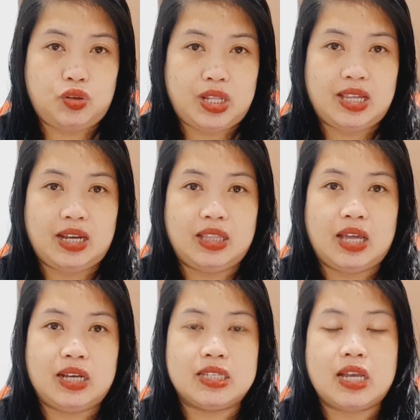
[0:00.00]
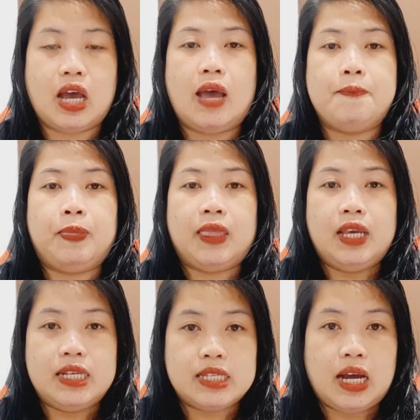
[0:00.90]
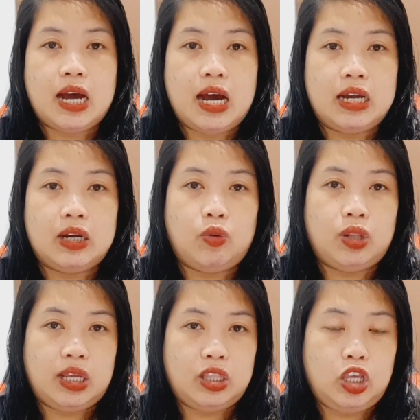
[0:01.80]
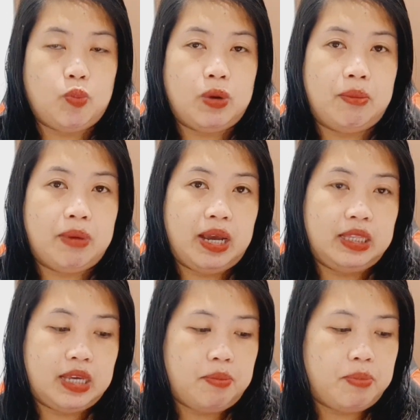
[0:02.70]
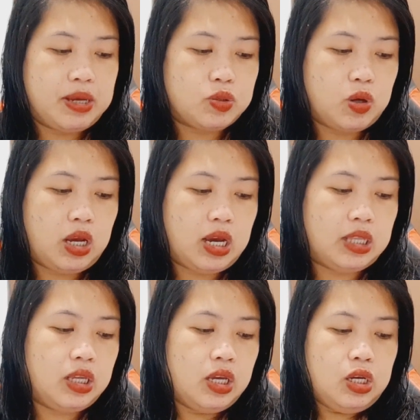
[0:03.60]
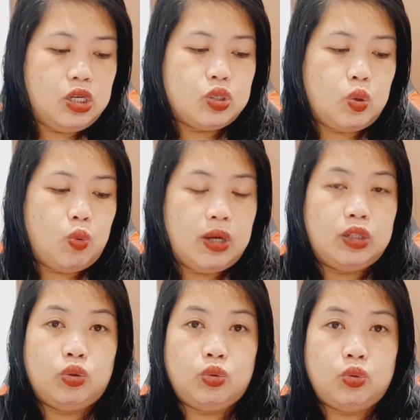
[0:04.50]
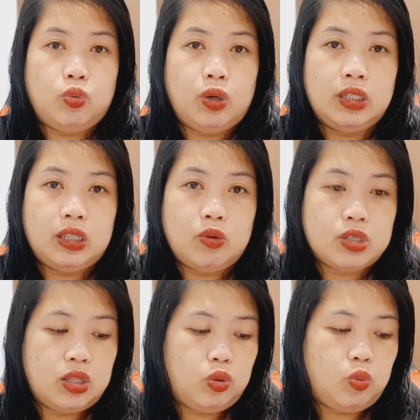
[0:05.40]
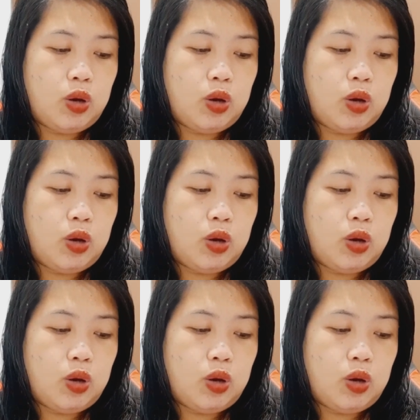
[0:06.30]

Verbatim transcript: yung nadagdag sa isang araw na hindi ko pagbayad kay peso agad. So, 1,214